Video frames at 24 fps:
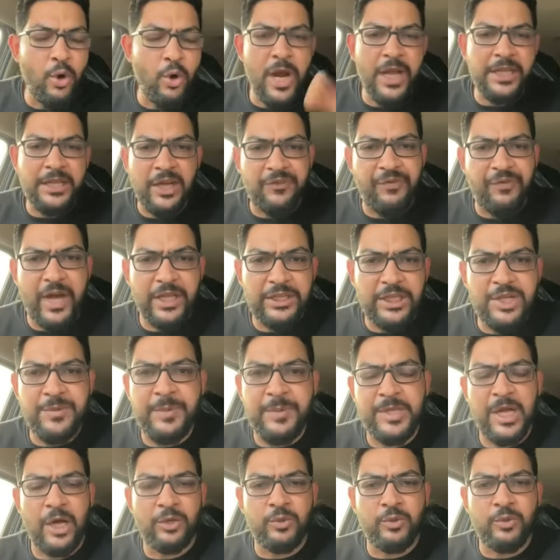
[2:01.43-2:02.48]
كل
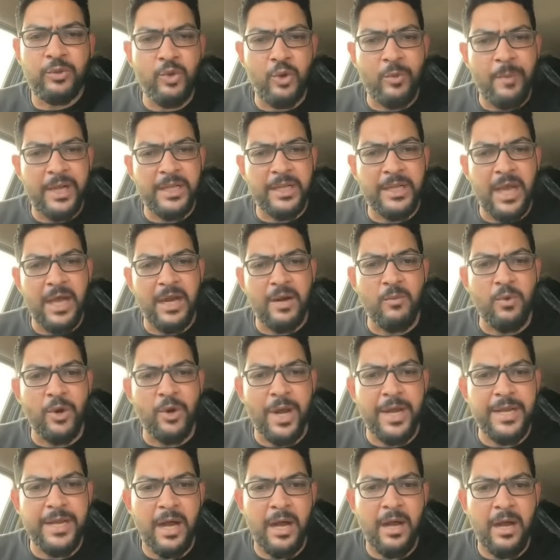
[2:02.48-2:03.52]
التفاتيش بتاعتهم درمان دايره
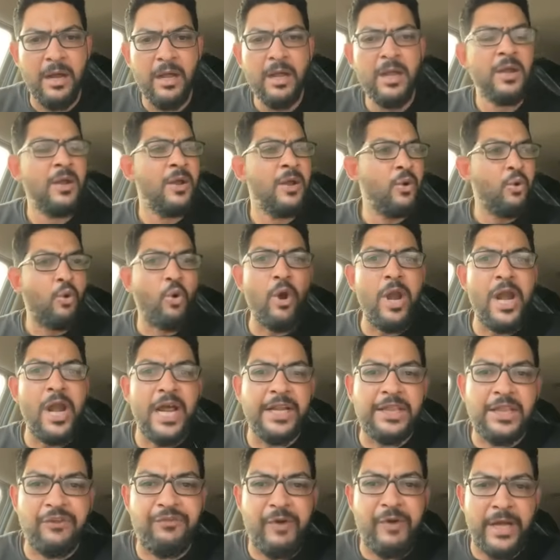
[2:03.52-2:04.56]
مراجعه
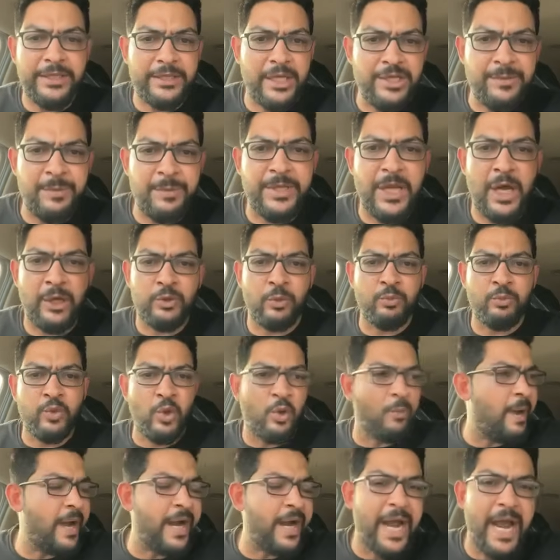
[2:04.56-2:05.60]
كل التفاتيش بتاعتهم
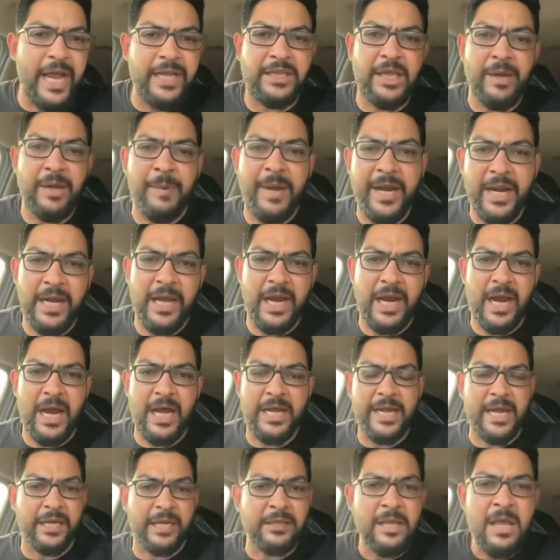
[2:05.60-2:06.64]
درمان قاعد تمرق
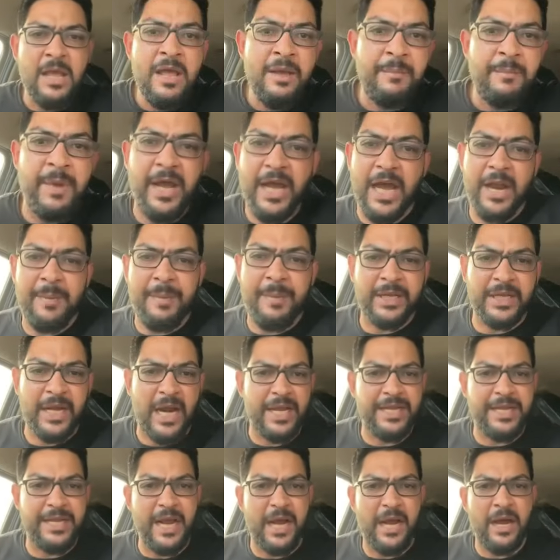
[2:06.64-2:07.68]
الحاجات من غير ما
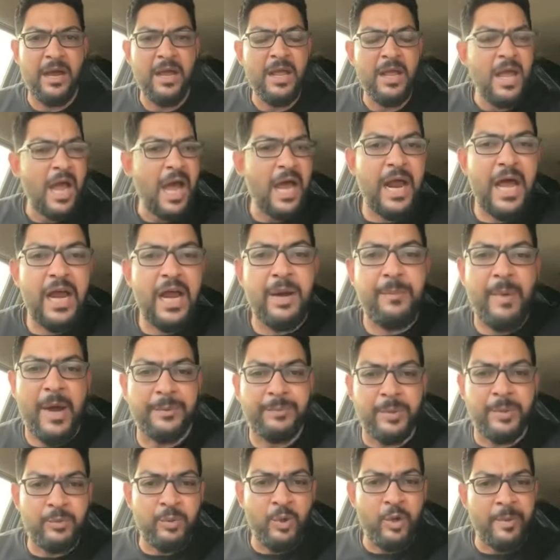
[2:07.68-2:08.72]
تراجعها
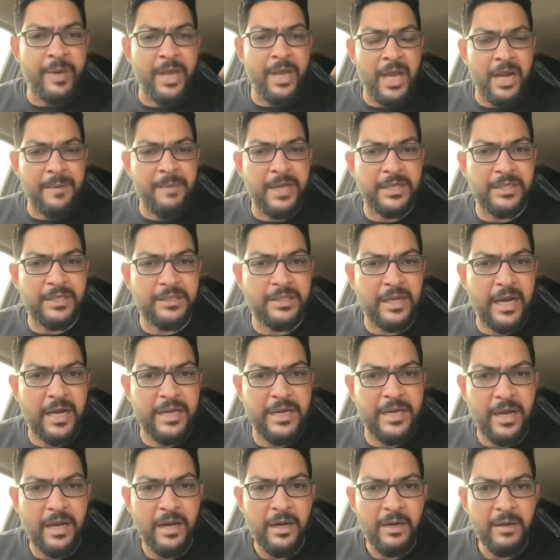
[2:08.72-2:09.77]
العربات بتدور من غير ما
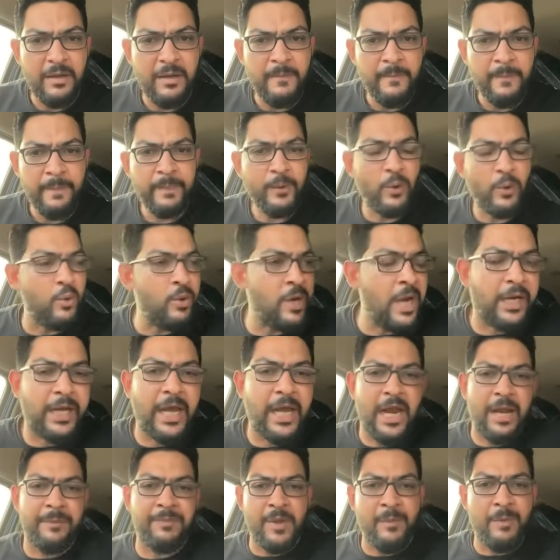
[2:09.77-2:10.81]
تتراجع قلنا
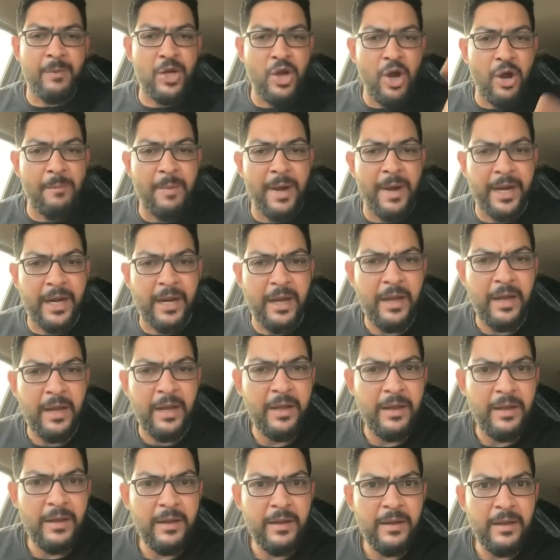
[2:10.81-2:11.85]
الكلام ده مليون مره
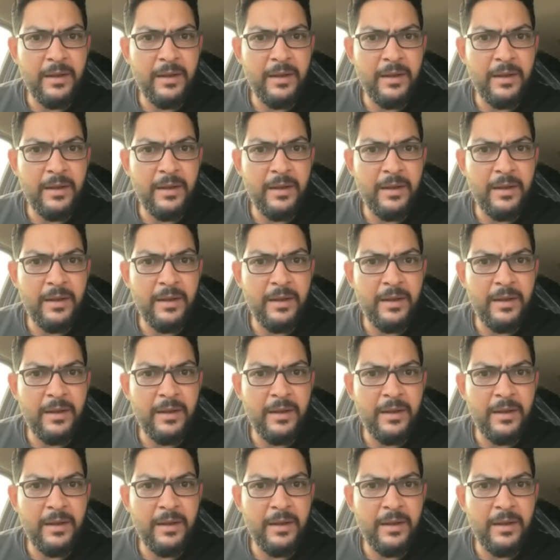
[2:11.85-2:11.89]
